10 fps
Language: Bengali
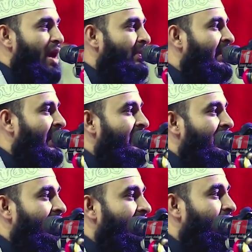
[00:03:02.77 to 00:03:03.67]
আমি
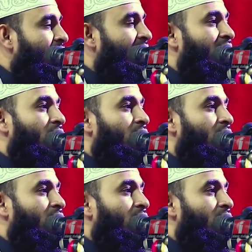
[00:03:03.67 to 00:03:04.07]
নারীদেরকে তৈরি